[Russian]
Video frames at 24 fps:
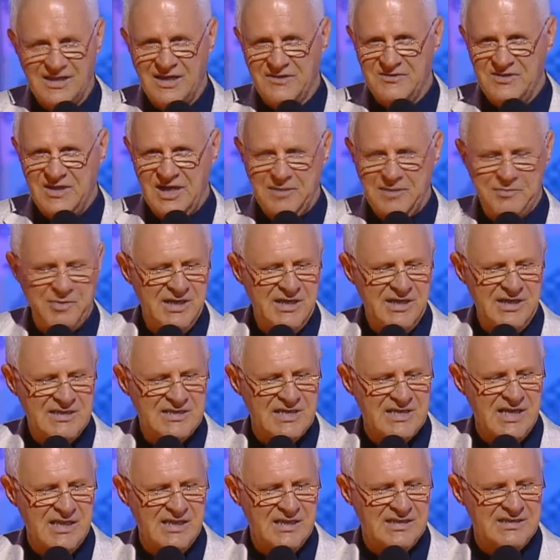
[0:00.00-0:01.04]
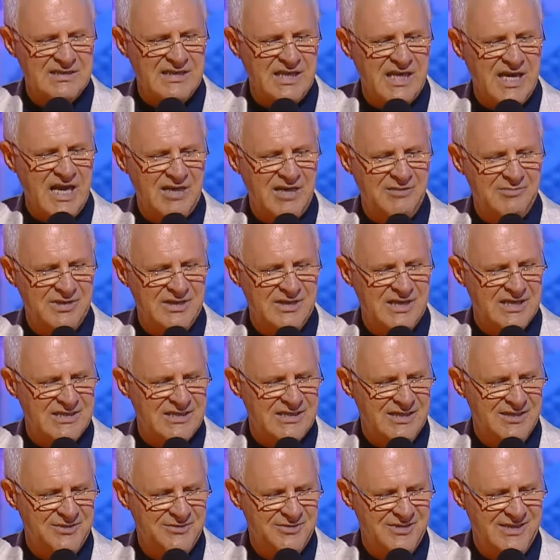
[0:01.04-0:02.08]
На всех пьедесталах стояли бы
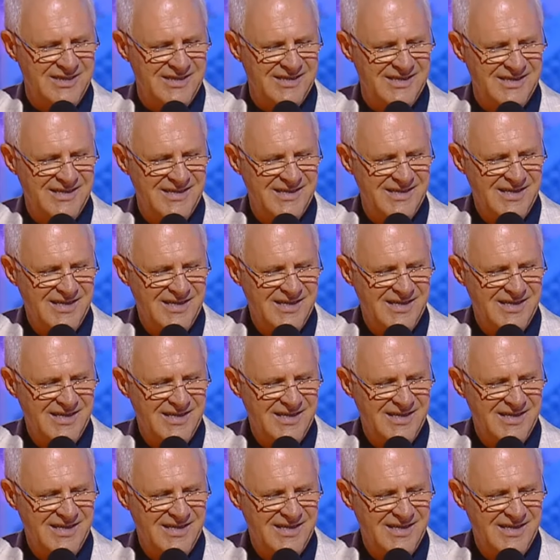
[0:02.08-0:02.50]
наши люди